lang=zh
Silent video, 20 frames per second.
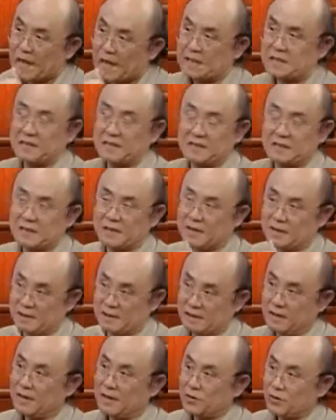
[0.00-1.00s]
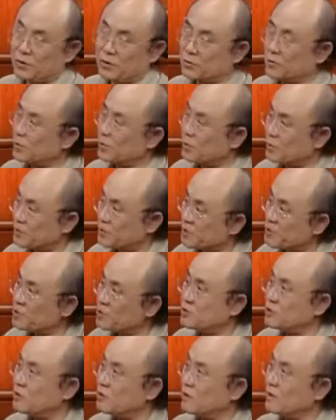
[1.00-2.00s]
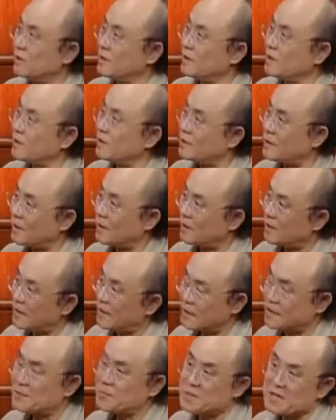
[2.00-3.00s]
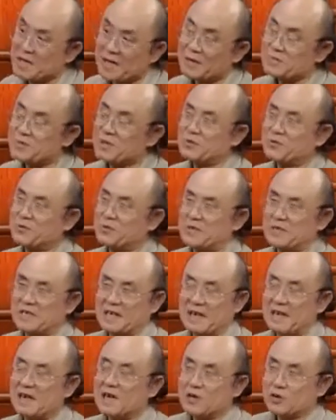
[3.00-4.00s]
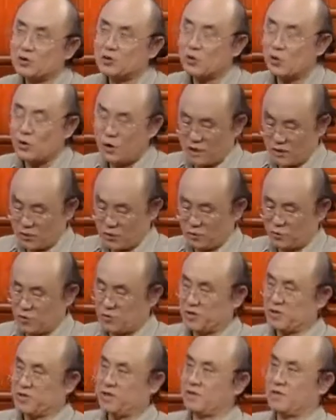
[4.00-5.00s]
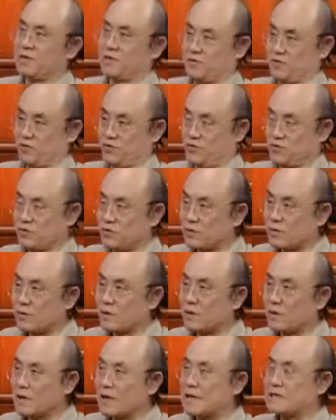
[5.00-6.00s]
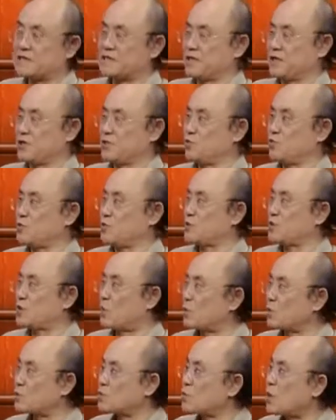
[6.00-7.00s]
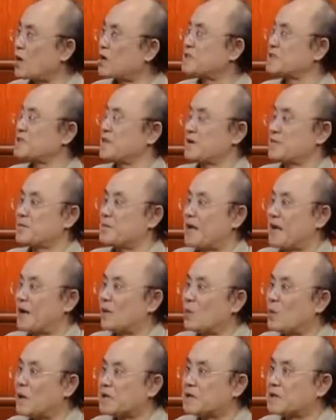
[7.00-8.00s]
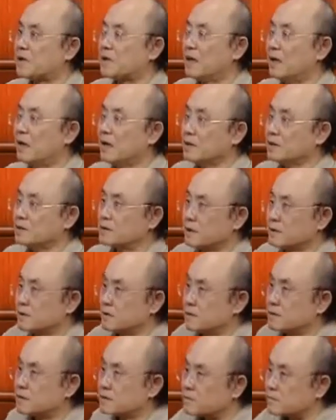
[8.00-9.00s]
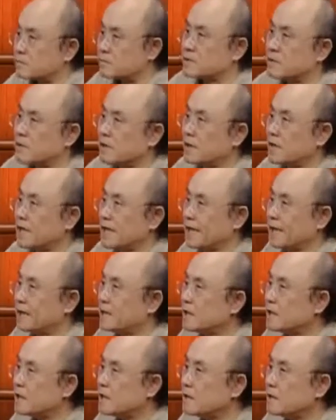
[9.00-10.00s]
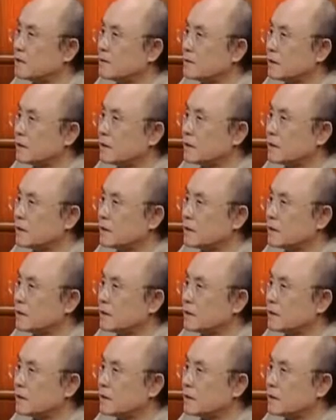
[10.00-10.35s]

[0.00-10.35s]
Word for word: 两个人这个有都有批示的，啊，两个人批来批去，你看周恩来始终是一个很。看着很柔软，像个棉花一样的。江青的总是很凌厉，